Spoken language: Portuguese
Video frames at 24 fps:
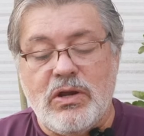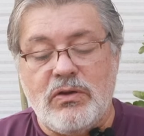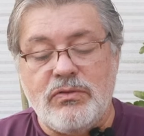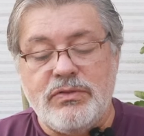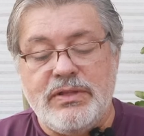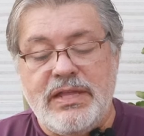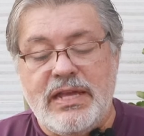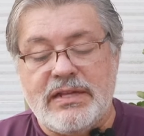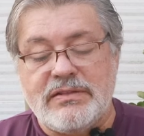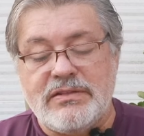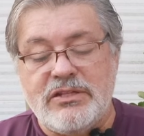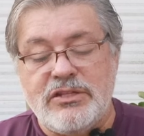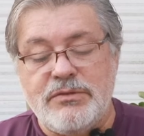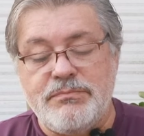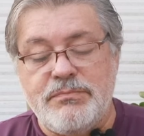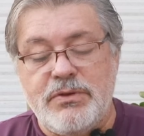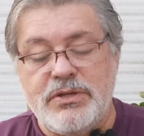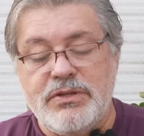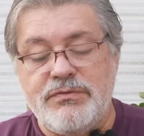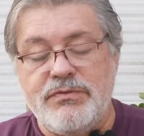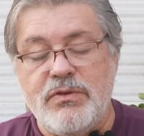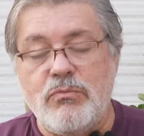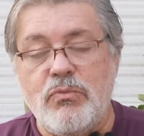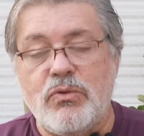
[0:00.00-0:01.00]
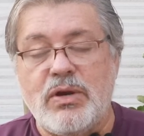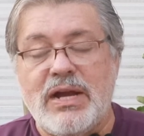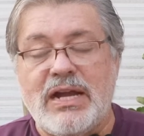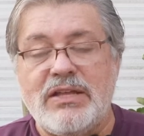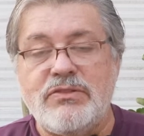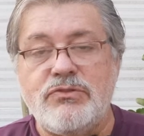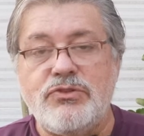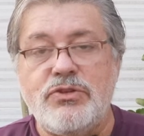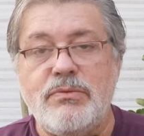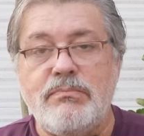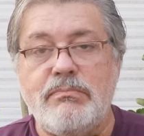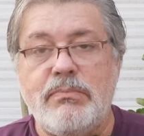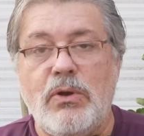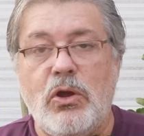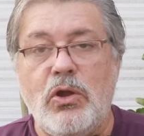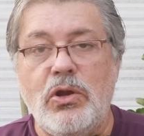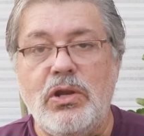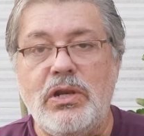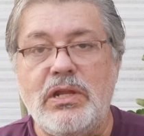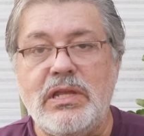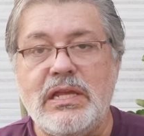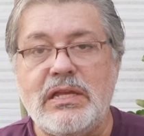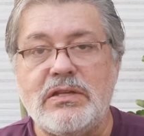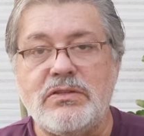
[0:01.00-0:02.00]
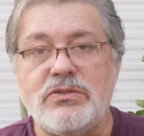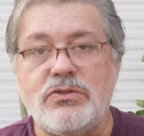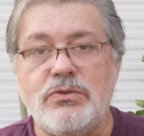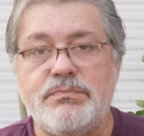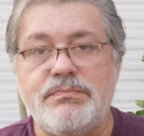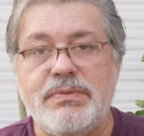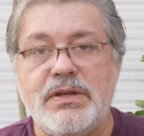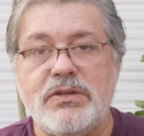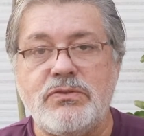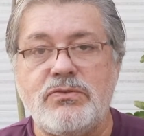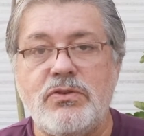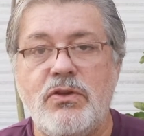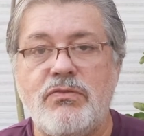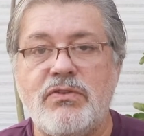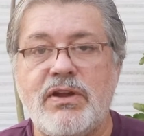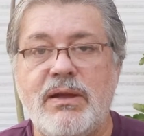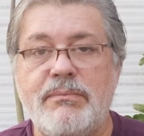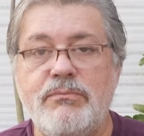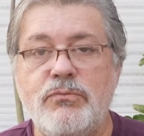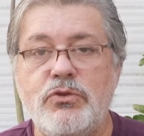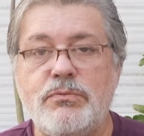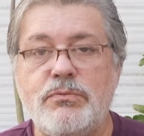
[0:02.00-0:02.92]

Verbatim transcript: caldex a gente pode ver um bocado de bolinhas e o pessoal fica